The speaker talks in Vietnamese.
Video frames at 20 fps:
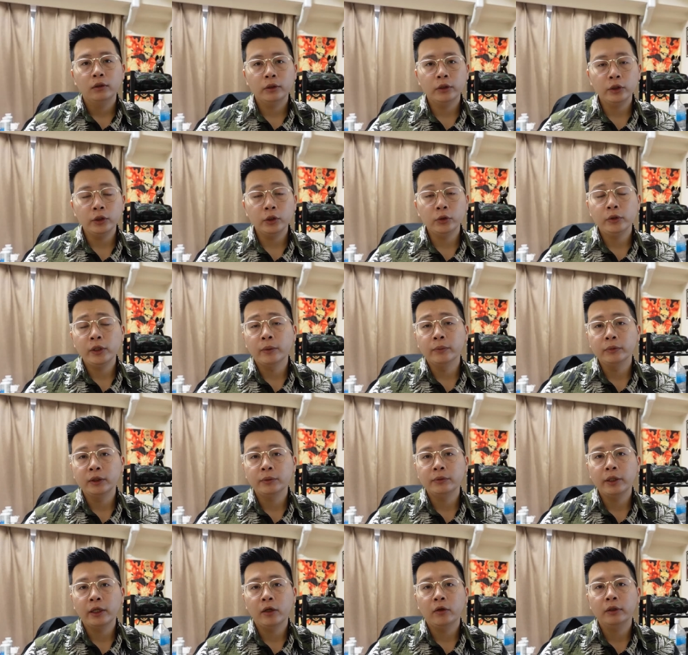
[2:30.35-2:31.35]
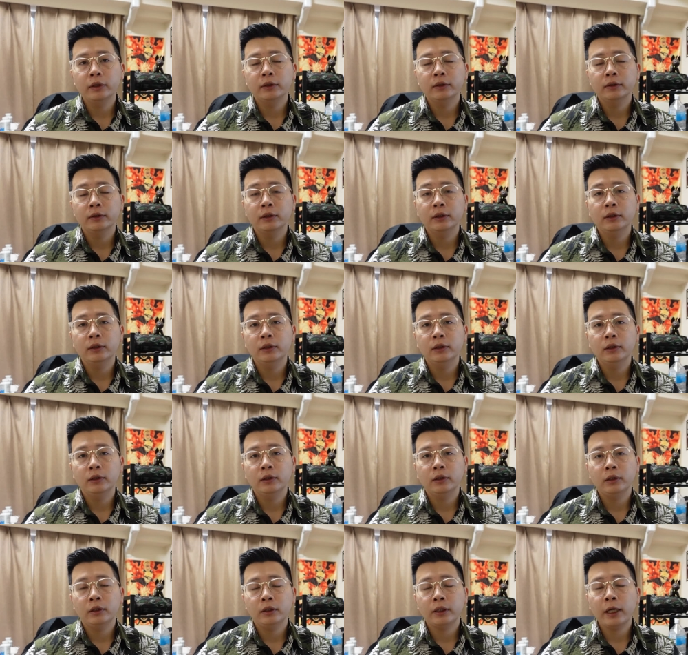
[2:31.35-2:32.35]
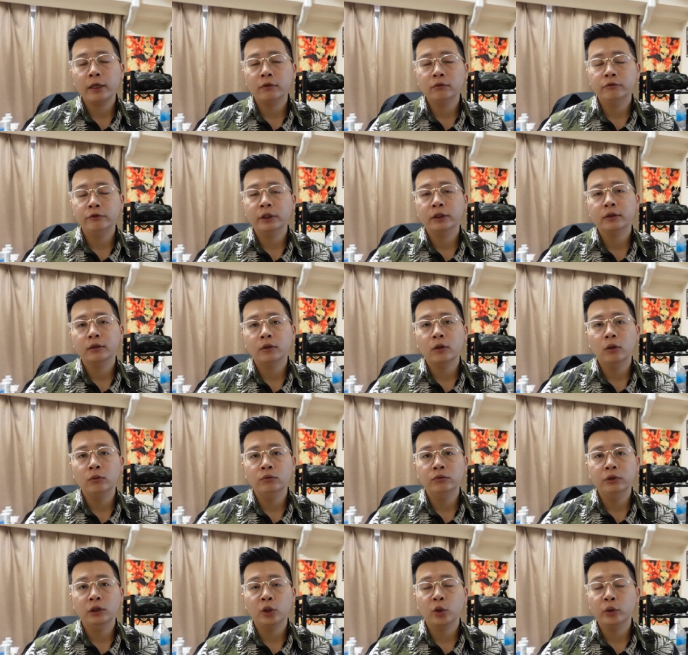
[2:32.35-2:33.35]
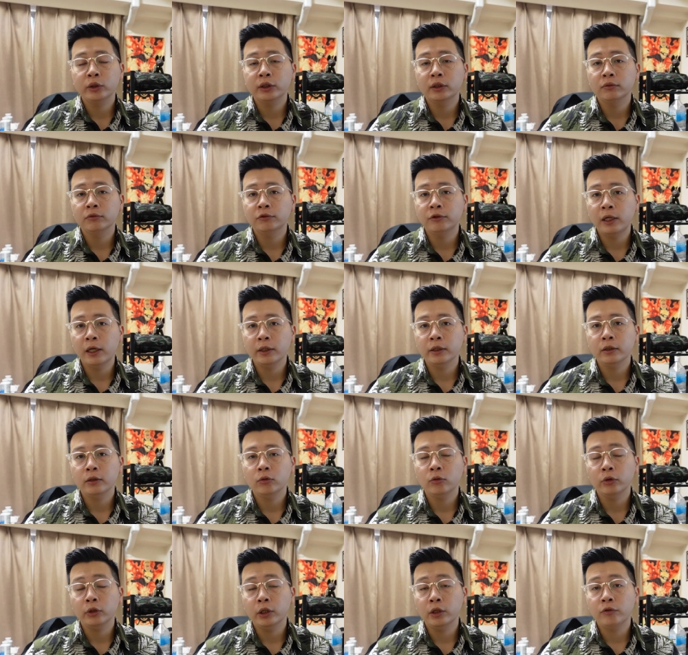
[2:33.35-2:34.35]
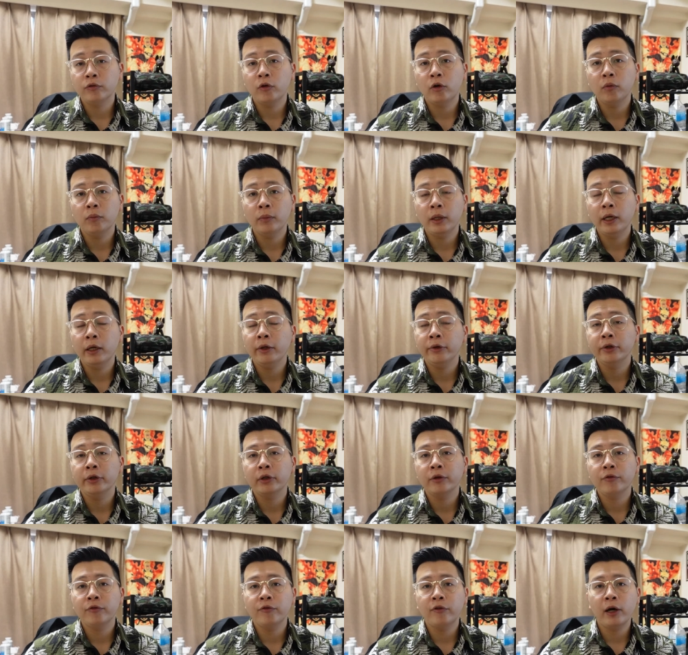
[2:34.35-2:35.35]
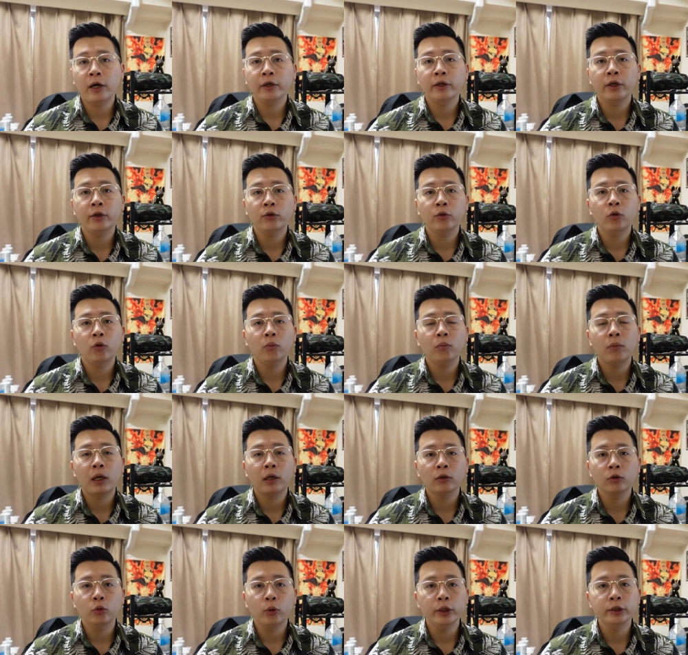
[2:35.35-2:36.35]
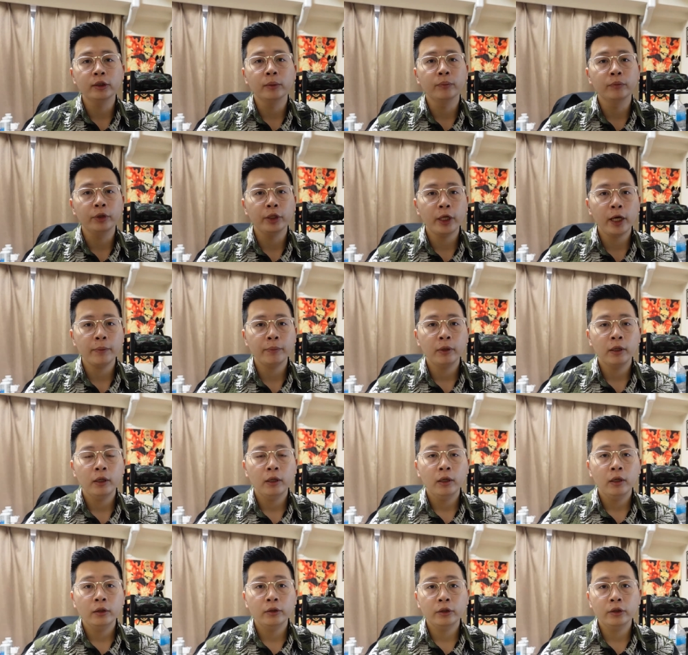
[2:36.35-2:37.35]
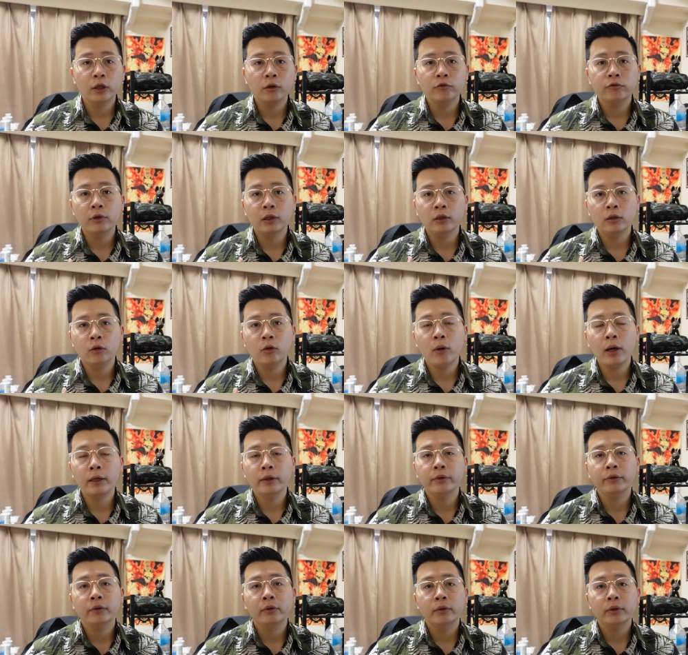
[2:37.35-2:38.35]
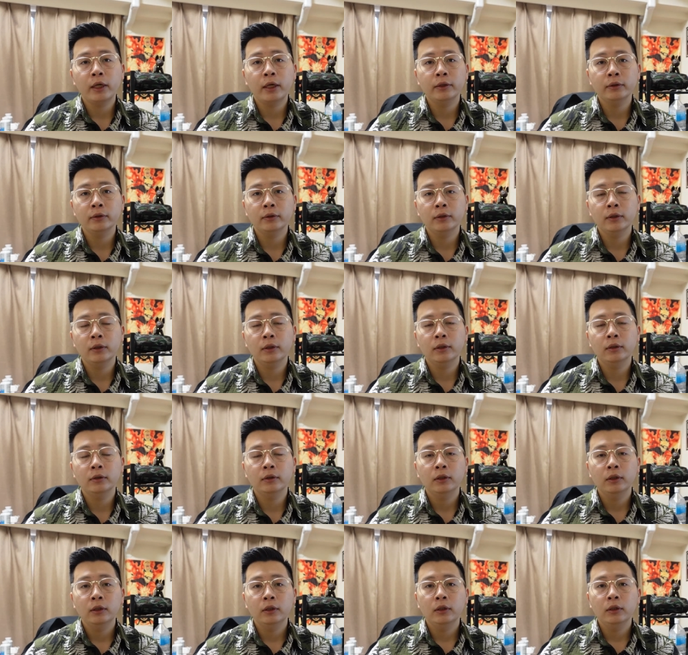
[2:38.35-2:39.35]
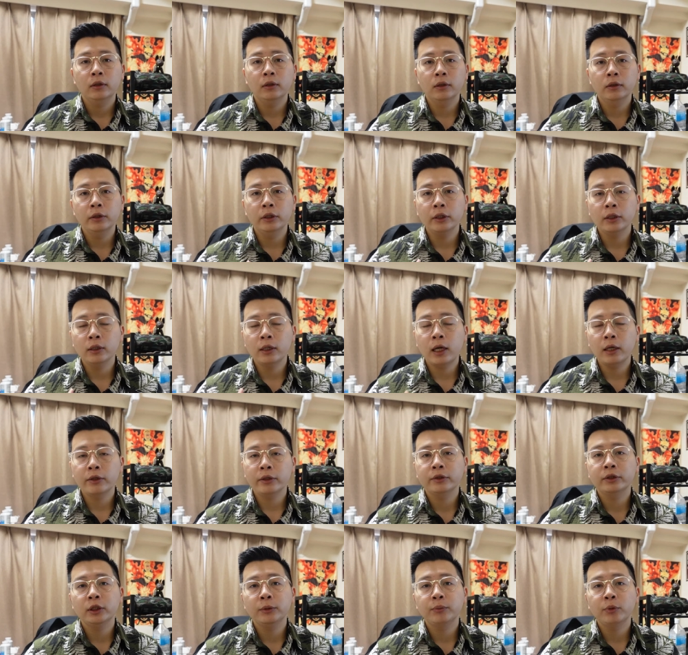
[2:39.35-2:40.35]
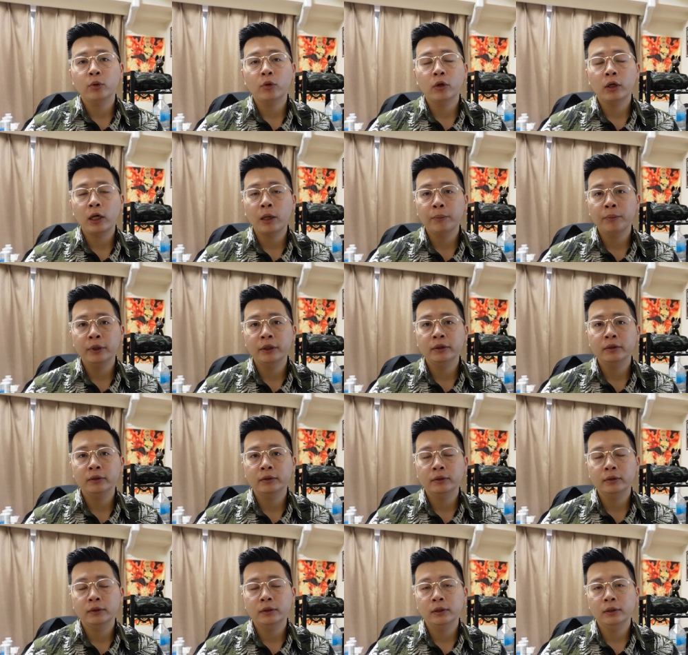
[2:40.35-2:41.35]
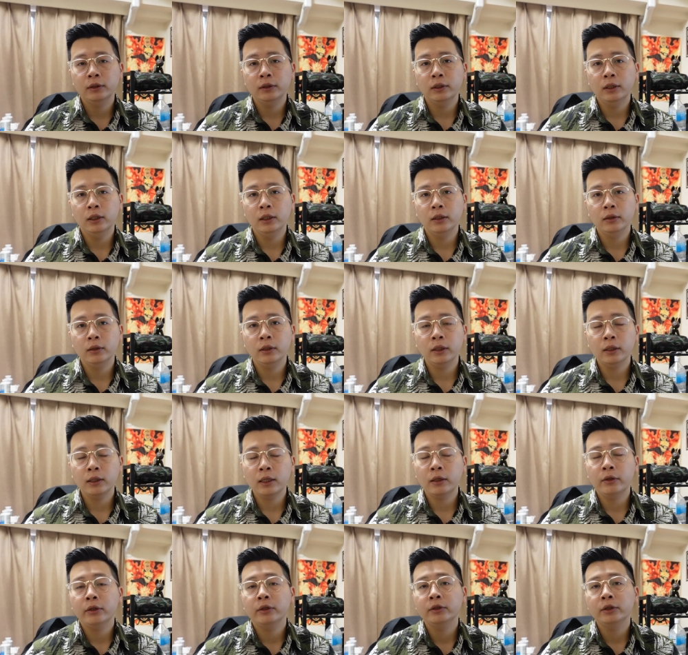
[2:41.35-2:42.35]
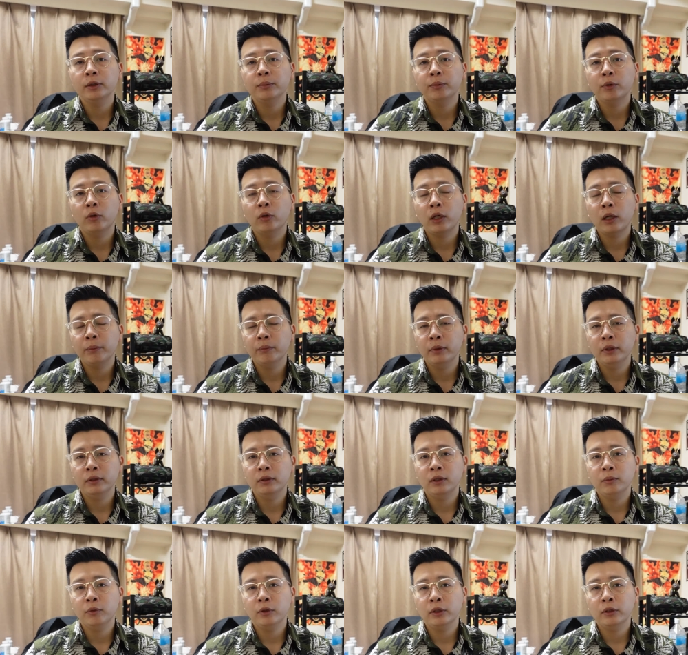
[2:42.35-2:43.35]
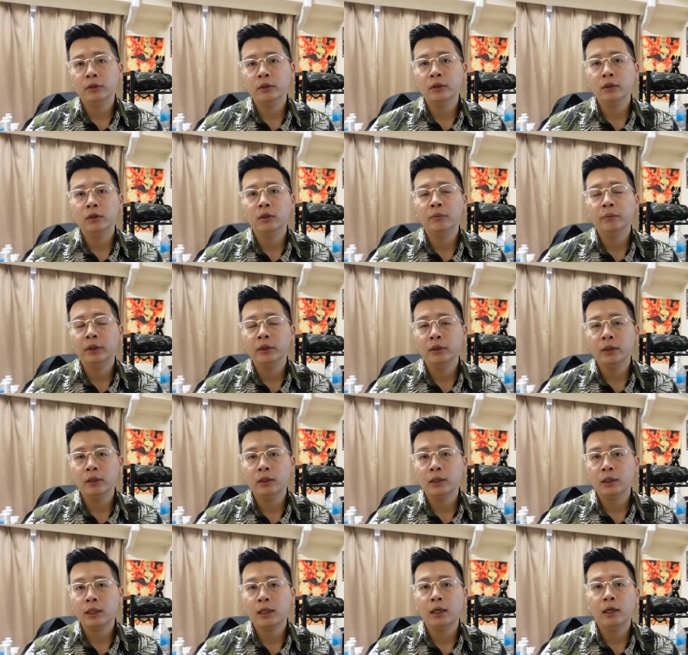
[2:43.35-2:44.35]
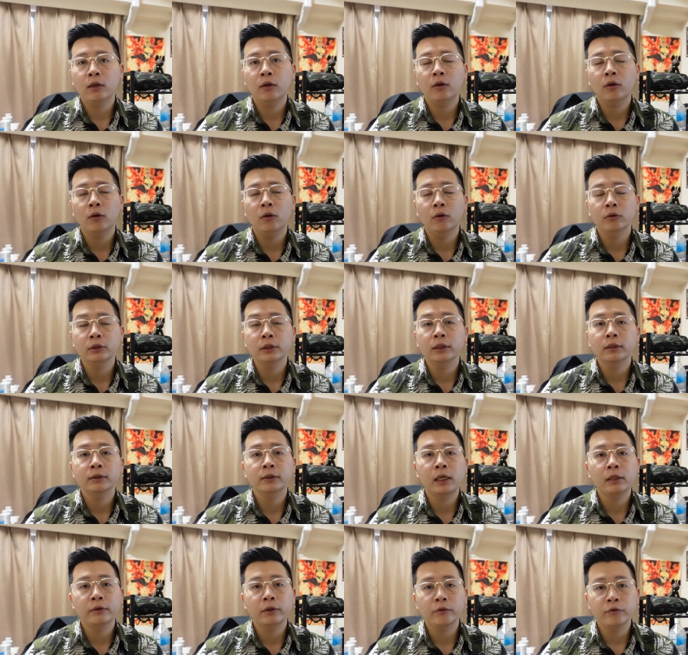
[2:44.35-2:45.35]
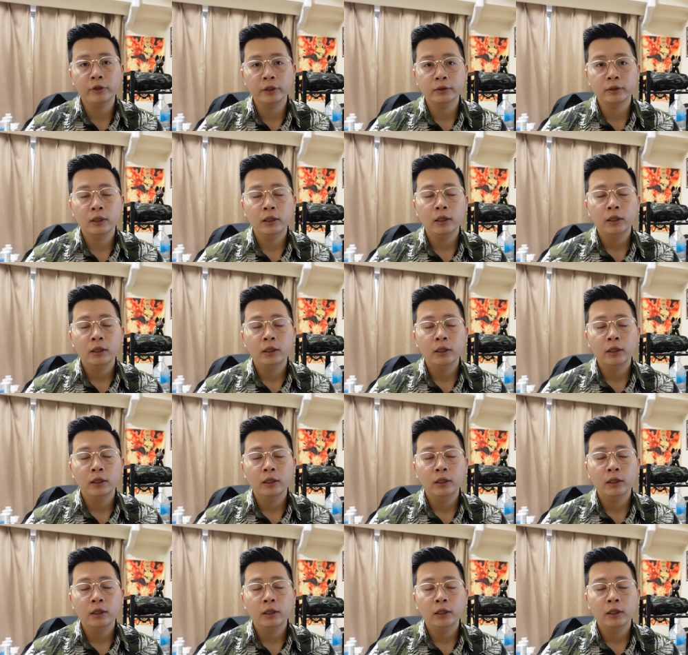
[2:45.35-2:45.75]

cái ưu điểm tiếp theo ấy thì cái cách viết configuration file của Terraform hay là những cái file kết thúc bằng đuôi .tf thì được phân loại thành là declarative programming thì ở uh, declarative programming là một cái từ mình nghĩ là khá là khó dịch sang tiếng Việt